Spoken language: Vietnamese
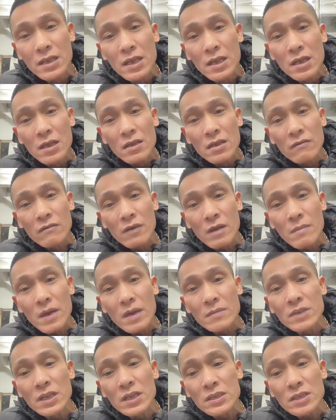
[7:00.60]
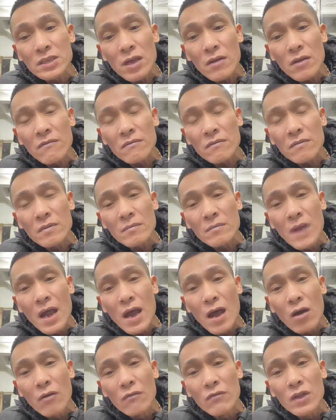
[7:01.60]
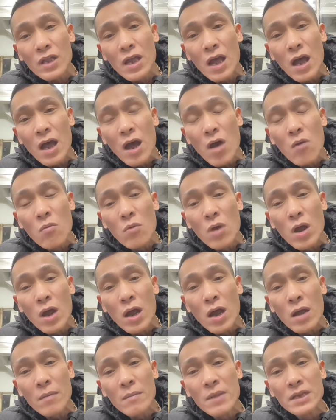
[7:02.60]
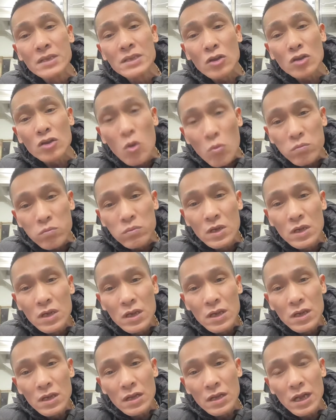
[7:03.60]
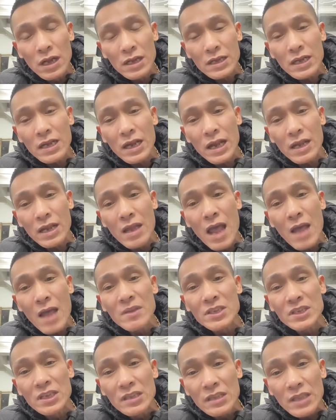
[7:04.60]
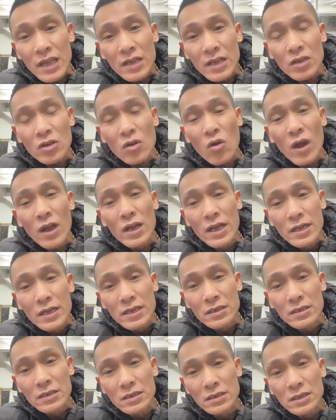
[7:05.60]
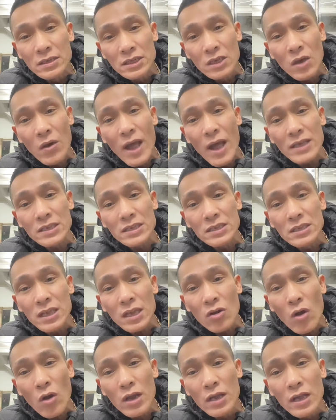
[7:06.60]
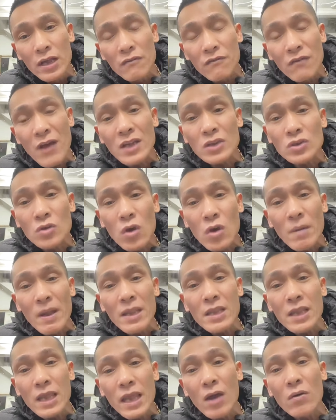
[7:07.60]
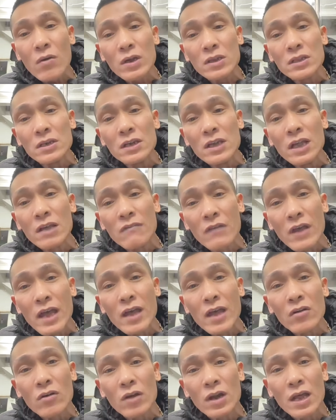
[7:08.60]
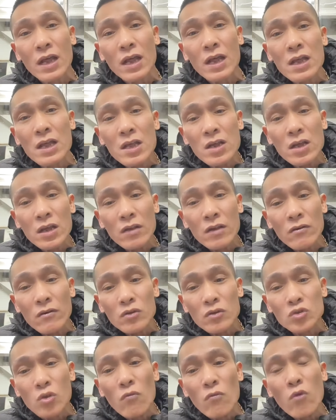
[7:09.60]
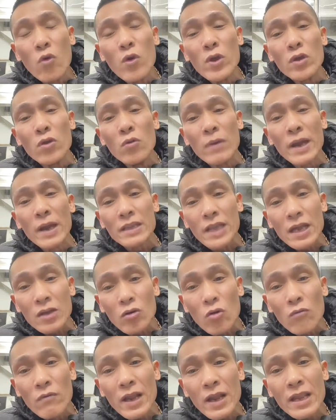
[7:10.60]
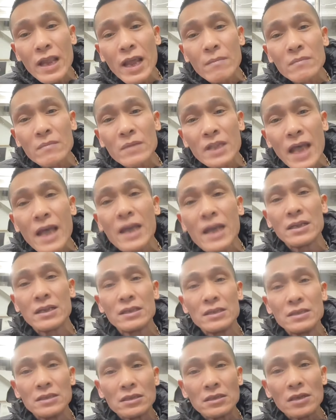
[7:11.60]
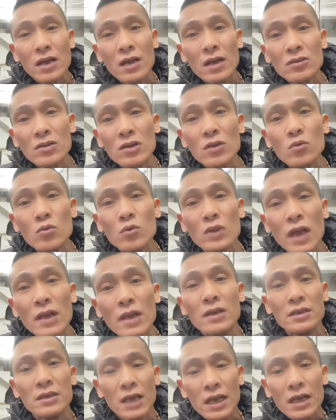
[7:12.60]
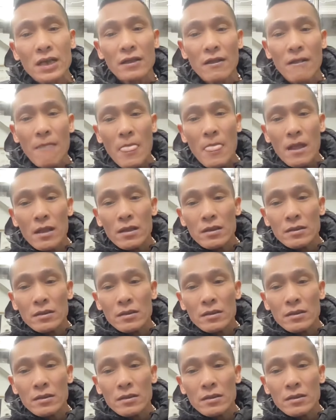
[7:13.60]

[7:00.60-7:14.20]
giám thị và ban giám thị sẽ bảo với à, ông à, bên giáo dục là cái ngày 29 tết là gọi lên chiều 29 tết gọi lên phát cho bánh kẹo các thứ để về gọi là chung vui cùng ngày Tết cùng với anh em người ta đó cho đỡ tuổi thân nhé